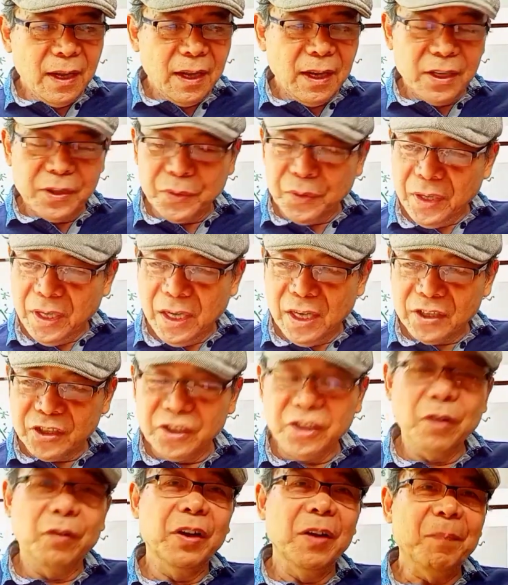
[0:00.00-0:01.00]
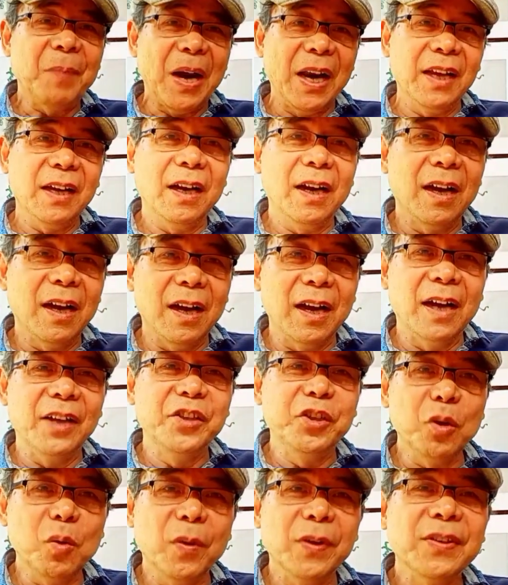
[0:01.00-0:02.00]
所以是有人把那个
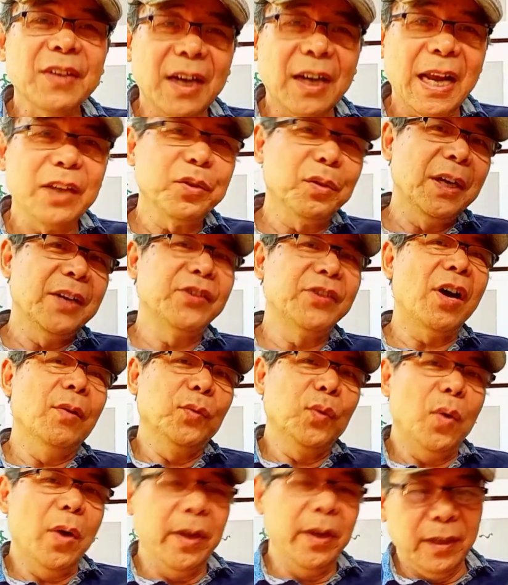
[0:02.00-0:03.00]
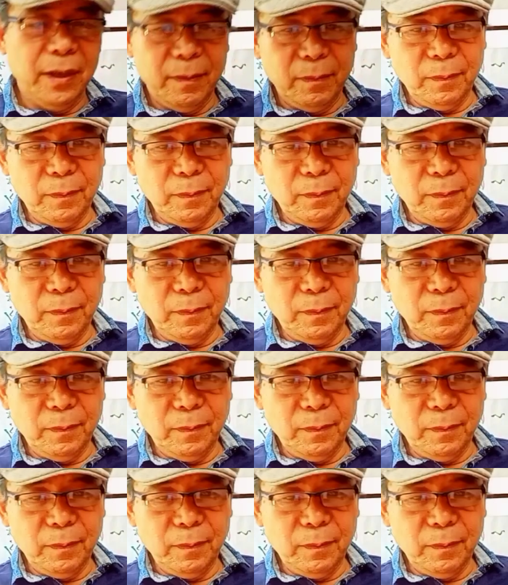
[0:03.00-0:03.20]
旧文章拉出来炒作而已，